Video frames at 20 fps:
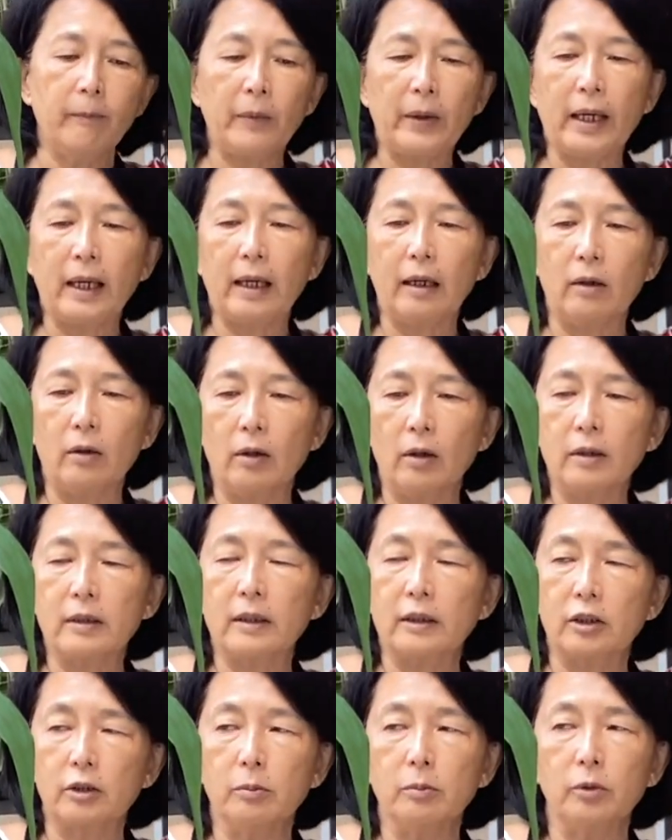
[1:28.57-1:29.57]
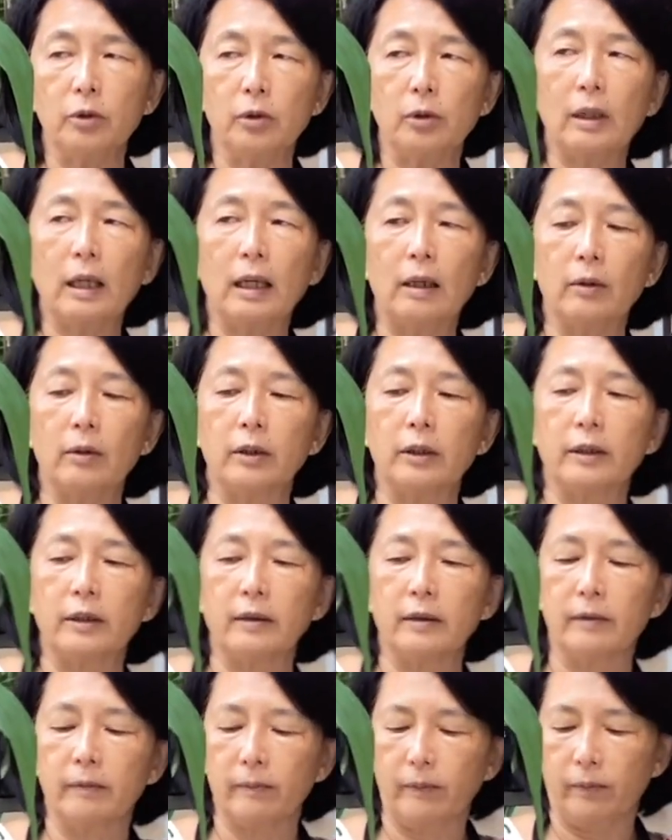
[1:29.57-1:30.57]
Ela gosta de muito calor,
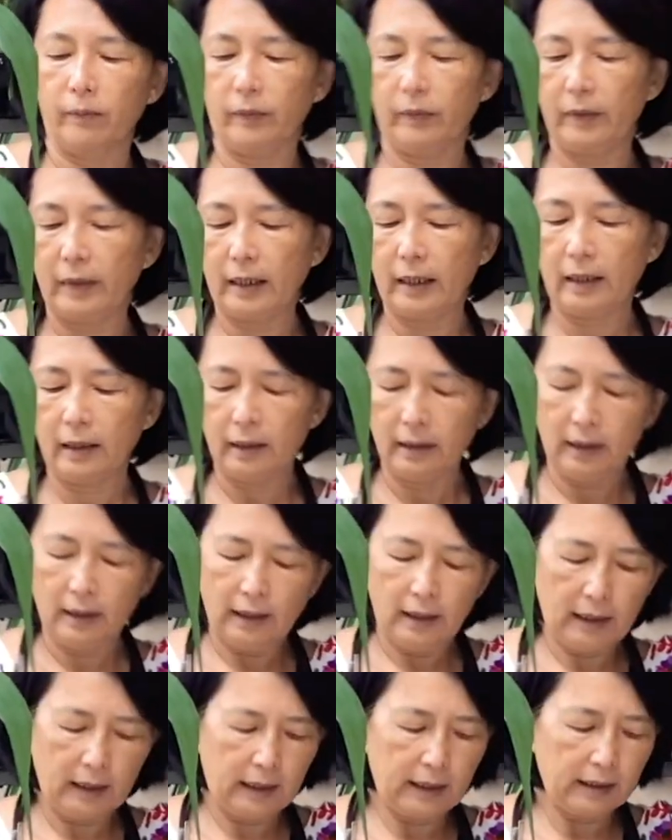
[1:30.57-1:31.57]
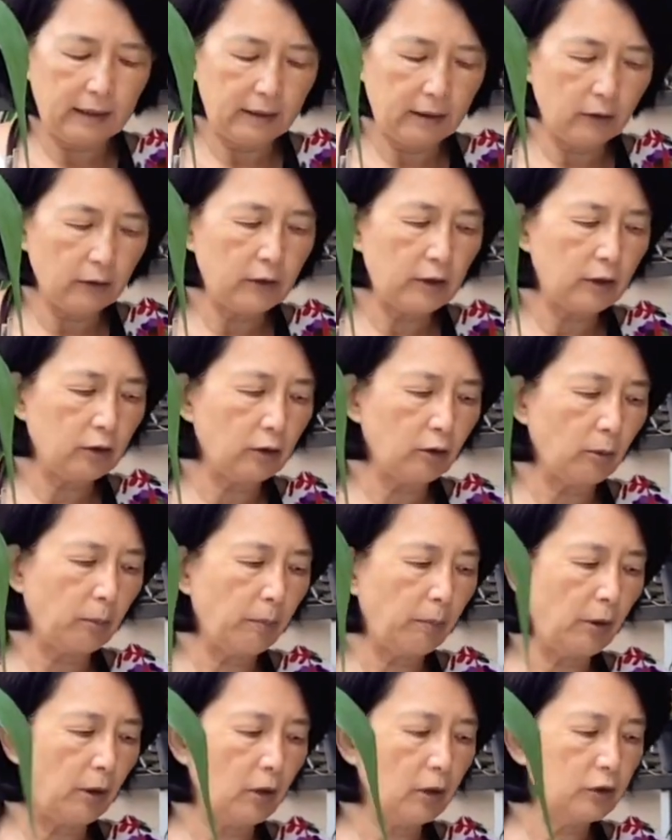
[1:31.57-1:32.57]
tá? Esse é o
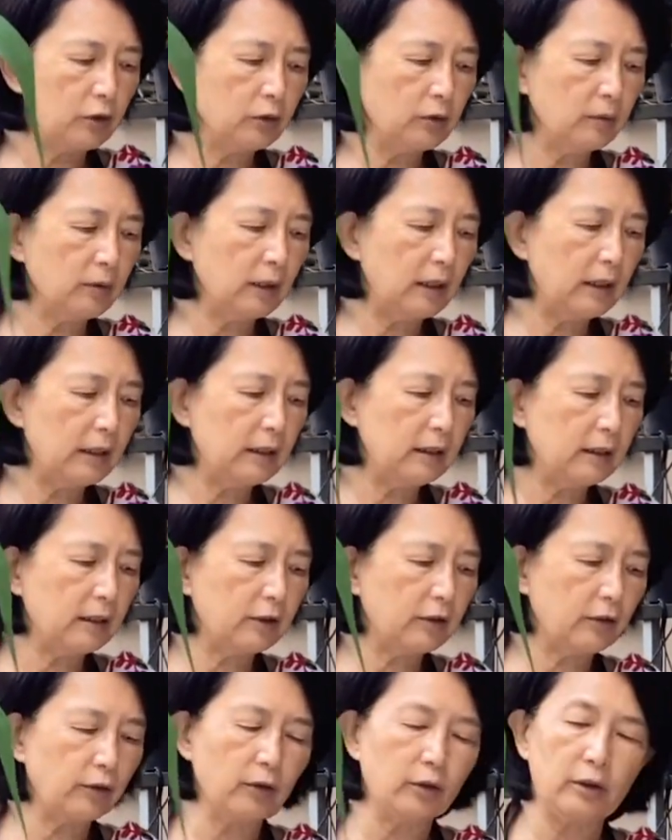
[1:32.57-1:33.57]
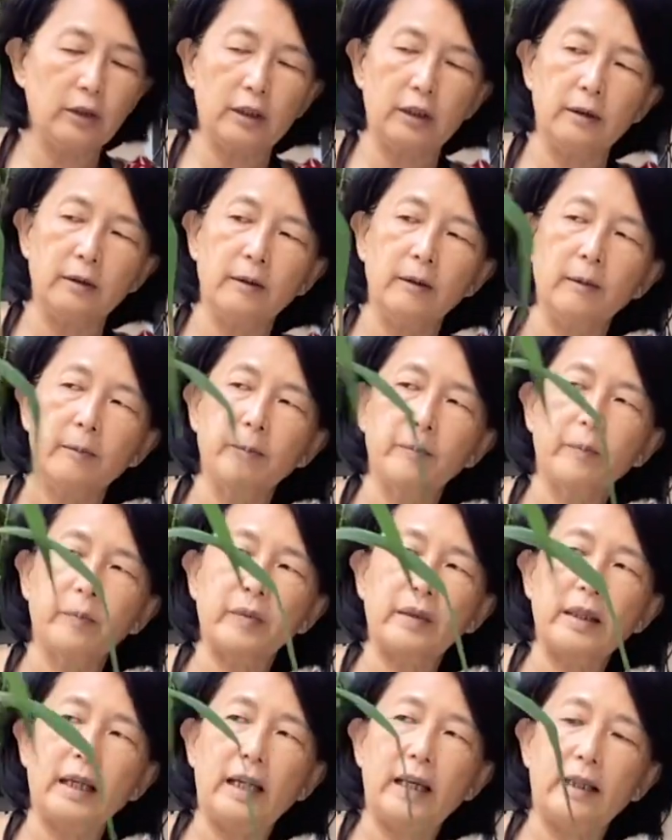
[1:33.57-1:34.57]
Citopodium andersoni.
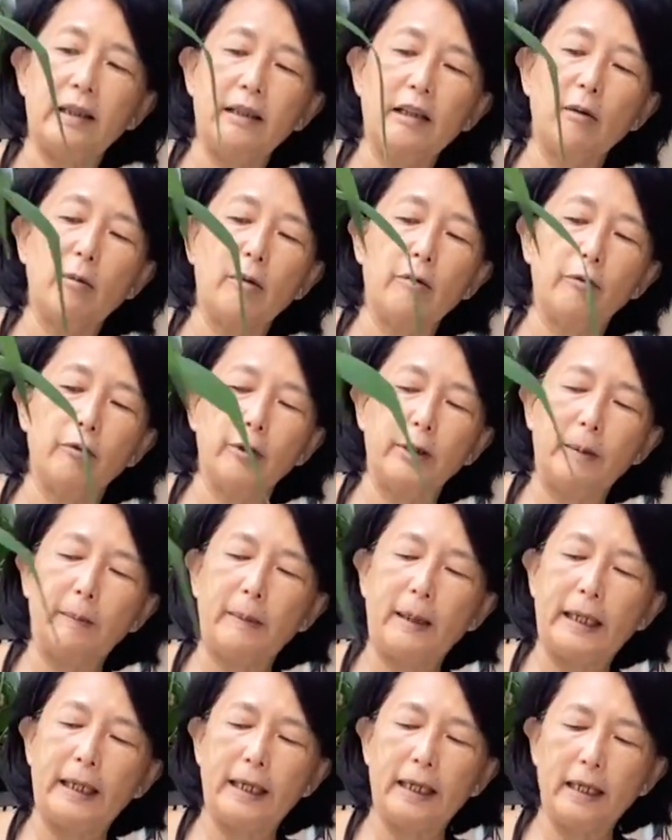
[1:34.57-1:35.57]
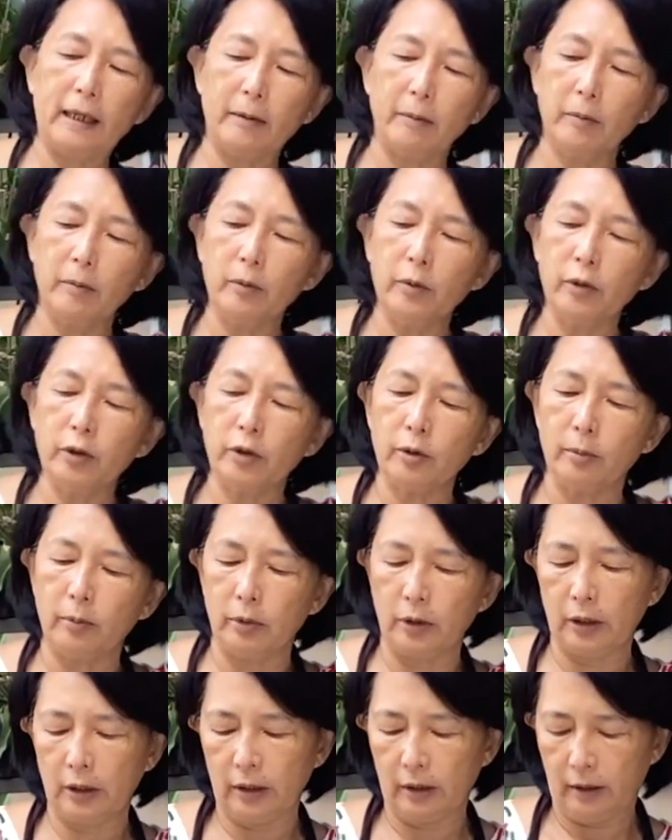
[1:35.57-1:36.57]
É, dá uma flor amarela muito
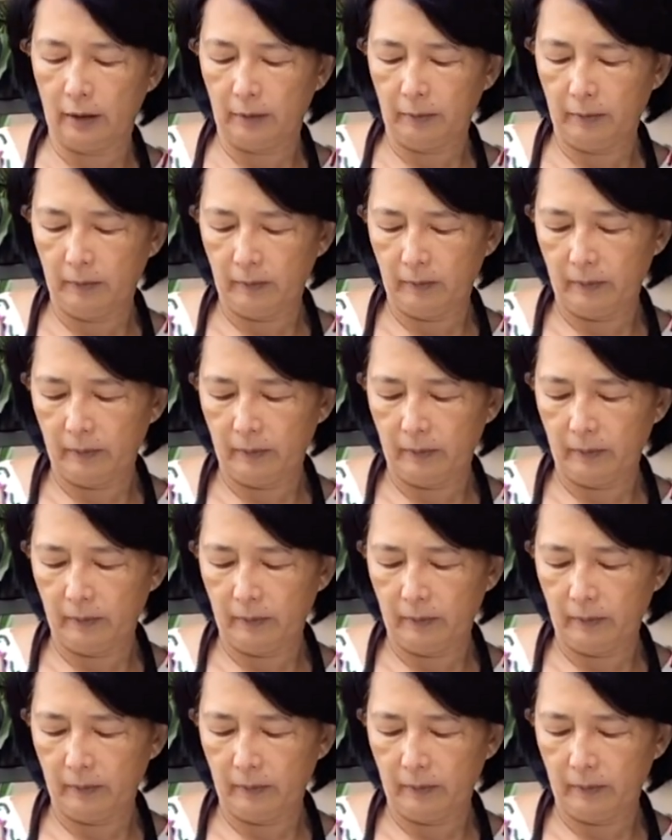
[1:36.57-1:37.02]
bonita.